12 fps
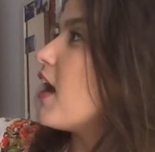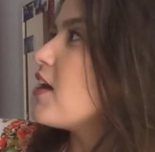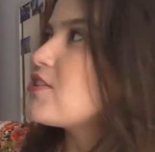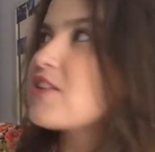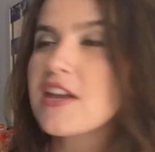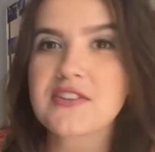
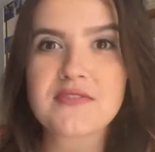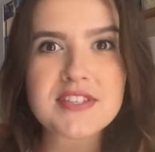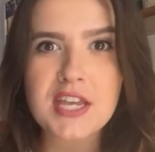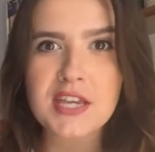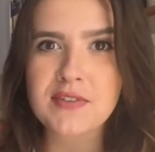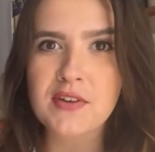Gente,
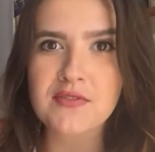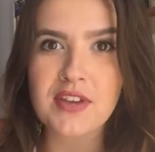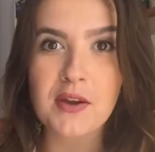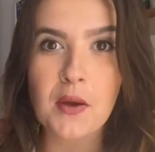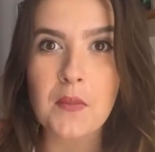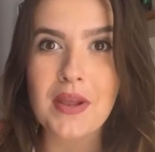vocês vão
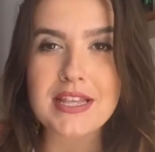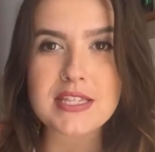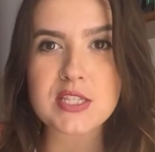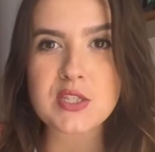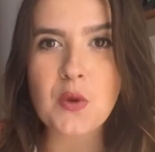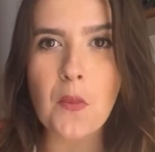ver como ela é
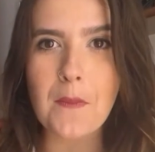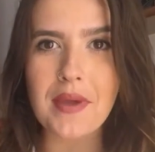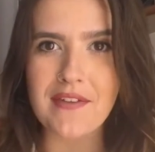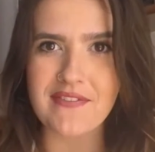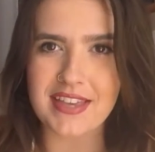super